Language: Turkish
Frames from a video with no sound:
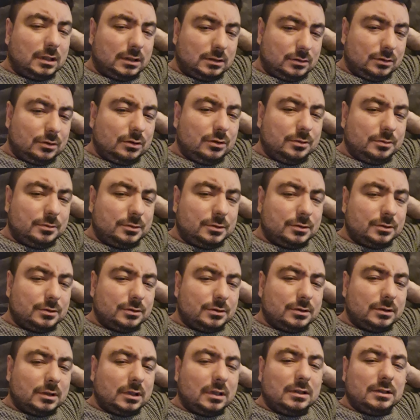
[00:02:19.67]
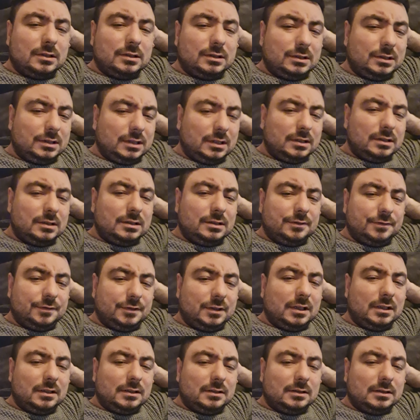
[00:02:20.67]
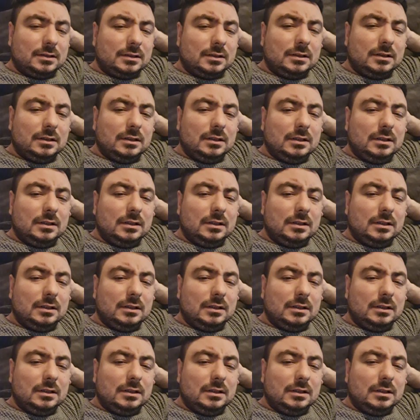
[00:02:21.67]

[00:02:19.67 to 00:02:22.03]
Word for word: hatırlıyor musunuz? 6. 7. filandı.